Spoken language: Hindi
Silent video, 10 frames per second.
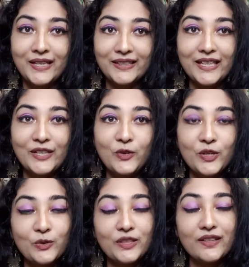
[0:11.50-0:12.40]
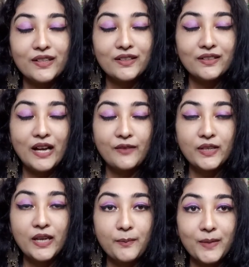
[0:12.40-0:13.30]
तीनों ही कुर्ता सेट्स
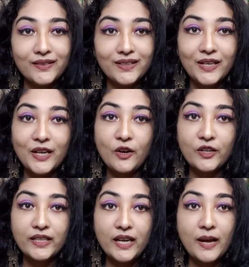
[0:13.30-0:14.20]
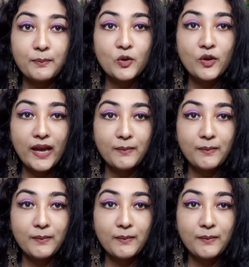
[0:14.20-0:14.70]
काफ़ी अमेजिंग है और ये आपको